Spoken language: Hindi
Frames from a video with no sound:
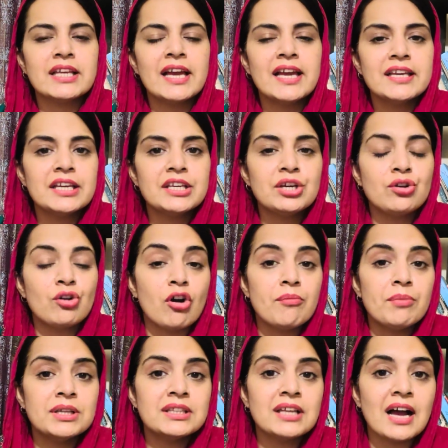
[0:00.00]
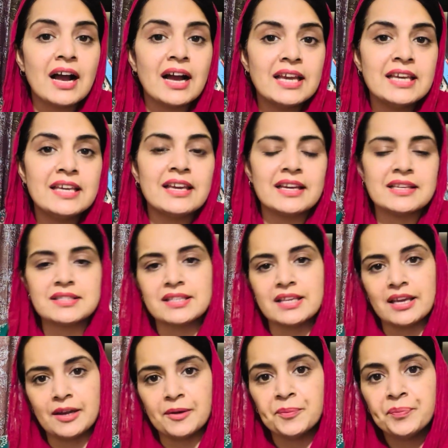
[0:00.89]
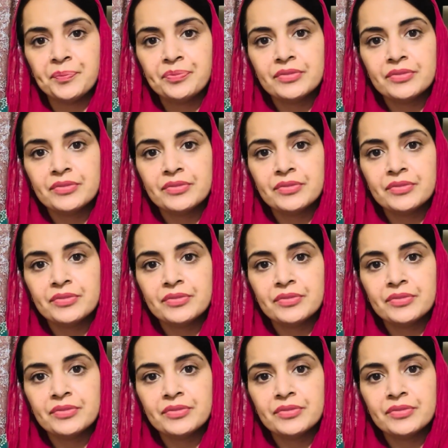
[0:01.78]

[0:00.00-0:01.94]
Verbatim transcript: है कि ये नौबत आई कैसे है